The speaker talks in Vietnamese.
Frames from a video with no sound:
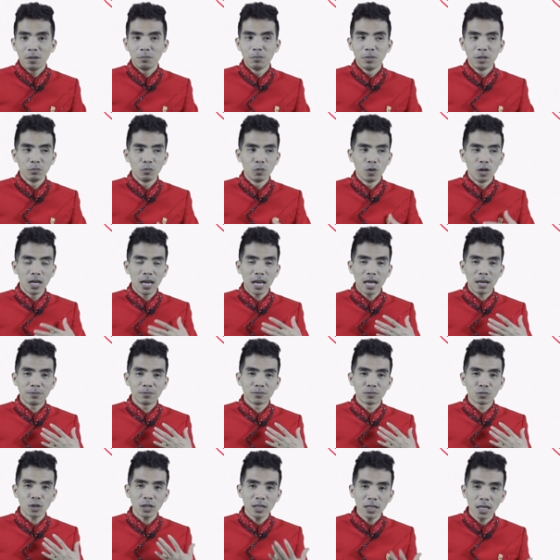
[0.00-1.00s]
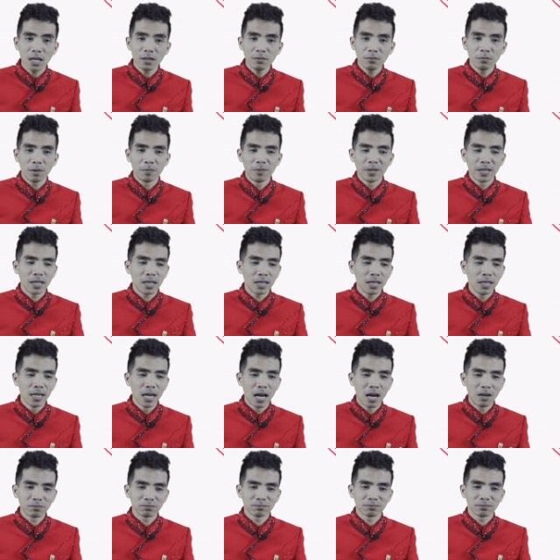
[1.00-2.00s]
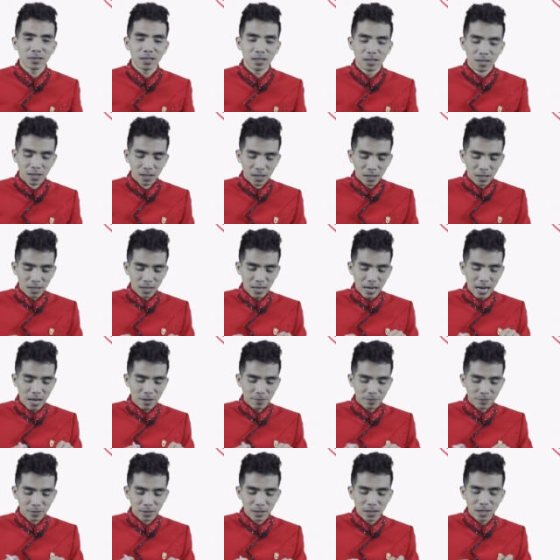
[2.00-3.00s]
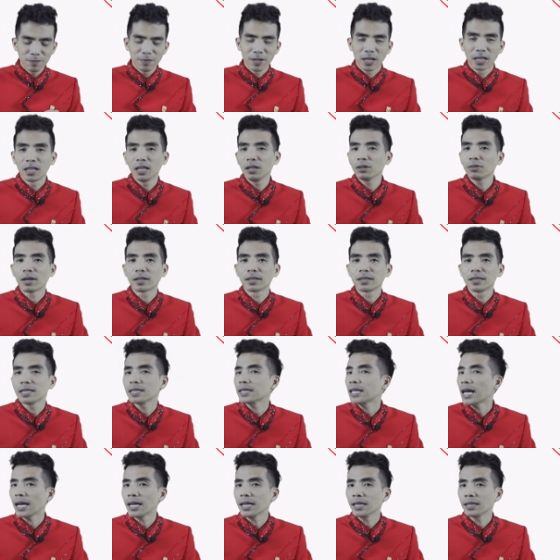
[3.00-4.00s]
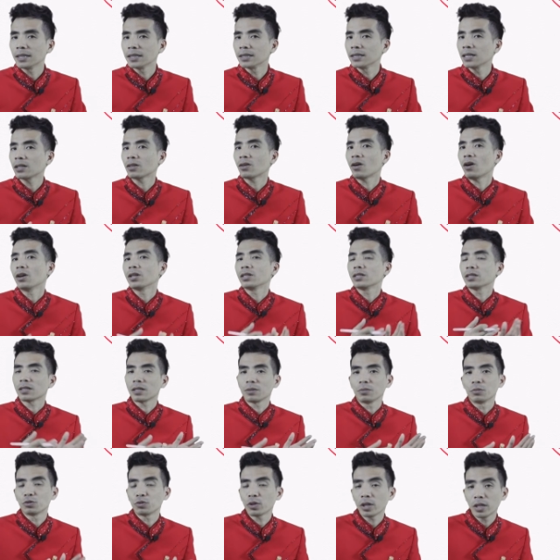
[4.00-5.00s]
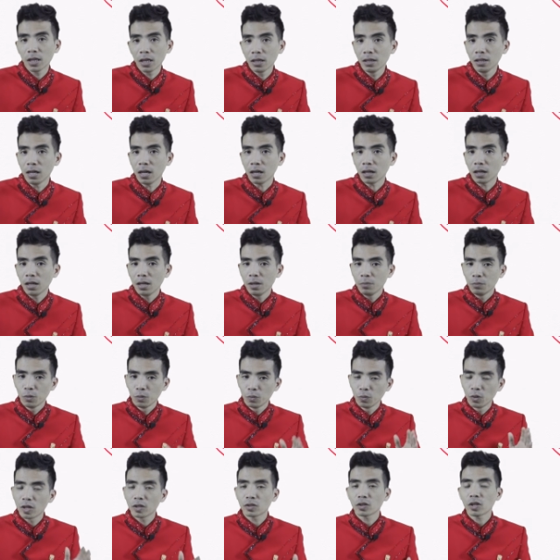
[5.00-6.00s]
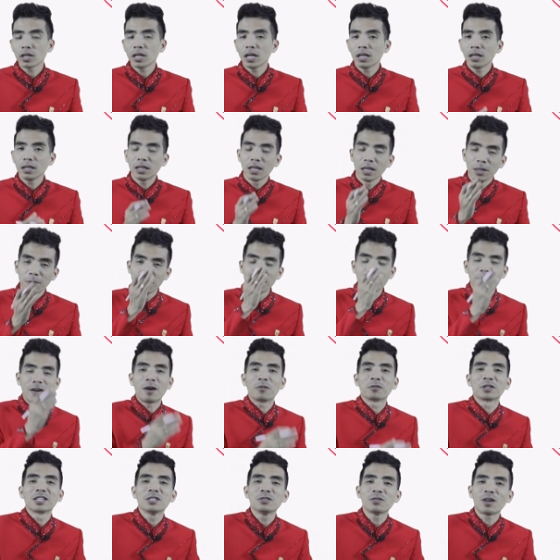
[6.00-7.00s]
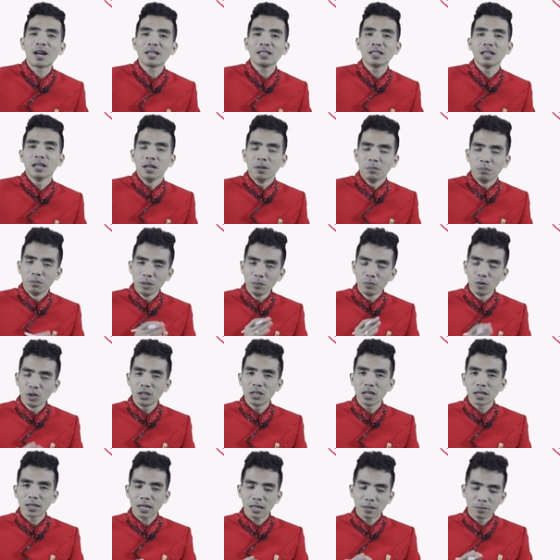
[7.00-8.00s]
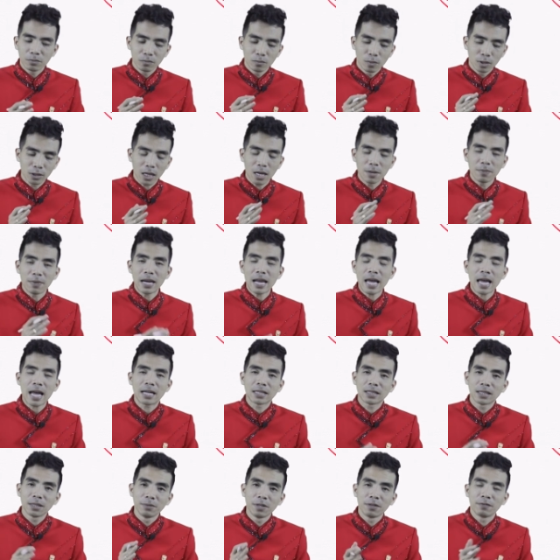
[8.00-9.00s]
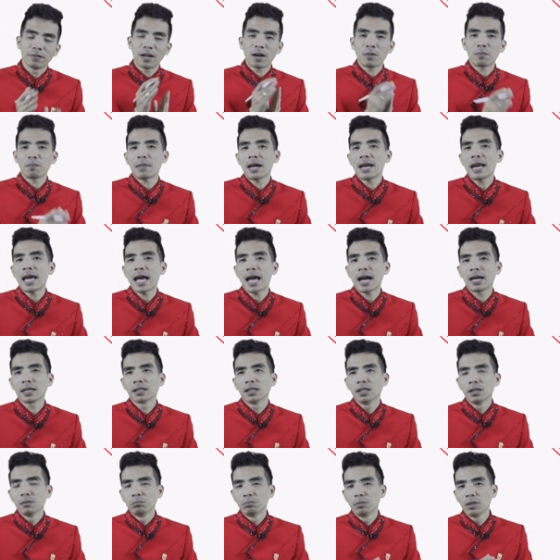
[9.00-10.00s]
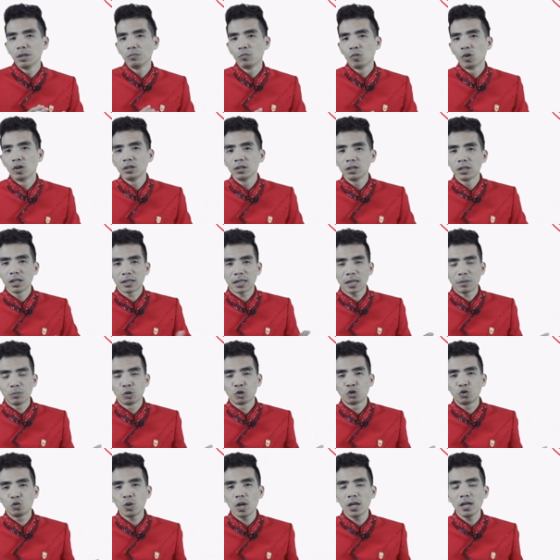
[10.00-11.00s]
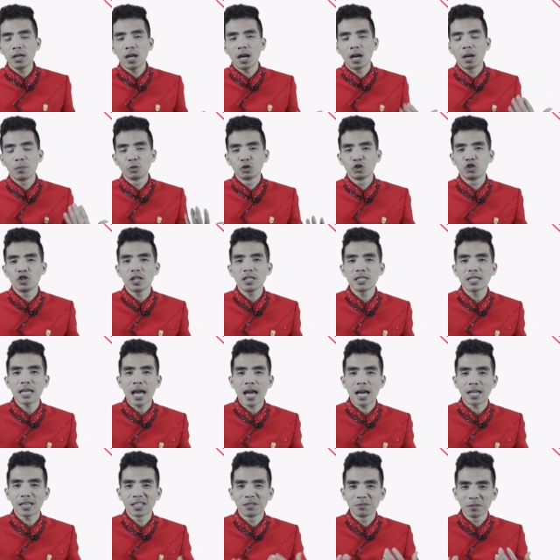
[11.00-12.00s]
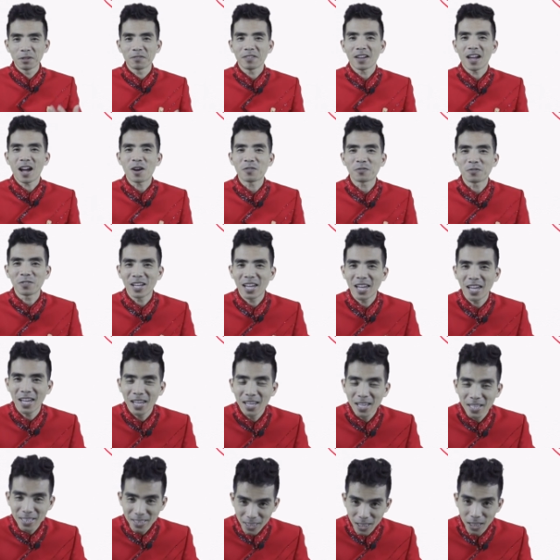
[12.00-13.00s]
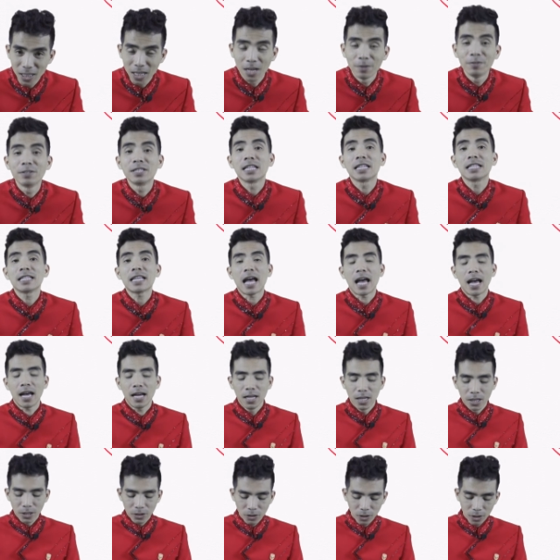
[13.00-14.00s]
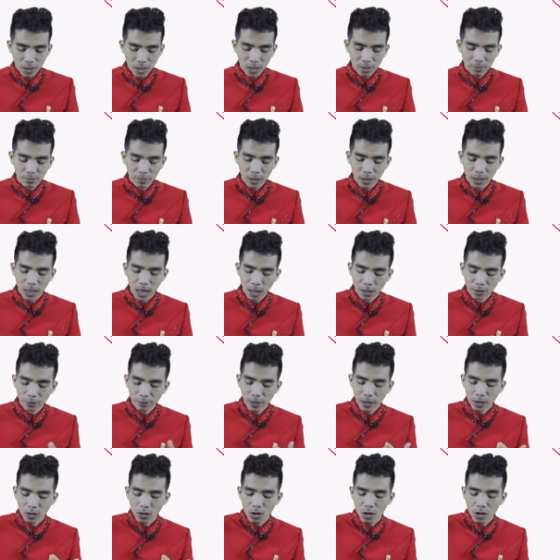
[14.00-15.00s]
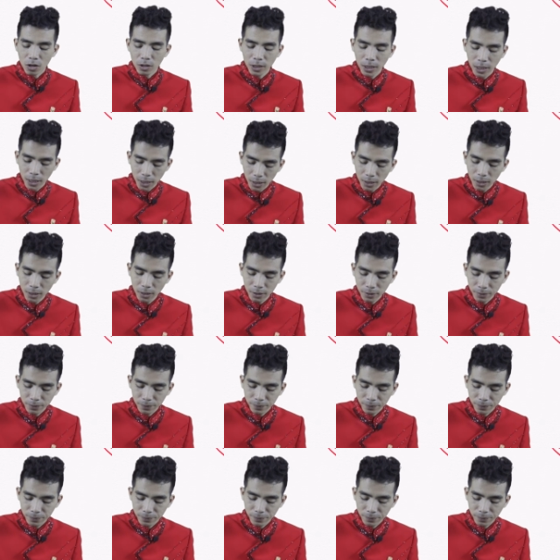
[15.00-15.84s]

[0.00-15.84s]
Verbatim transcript: mình muốn làm doanh nhân mà mình lại đi học uh, làm những việc kỹ thuật chân tay thì rất khó để trở thành một doanh nhân được mình muốn là doanh nhân thì mình phải học kinh doanh mình muốn trở thành một thầy bán hàng thì mình phải học bán hàng mình muốn trở thành một chuyên nờ một diễn giả thì mình phải học về nờ và diễn giả cho nên mình cần phải có kiến thức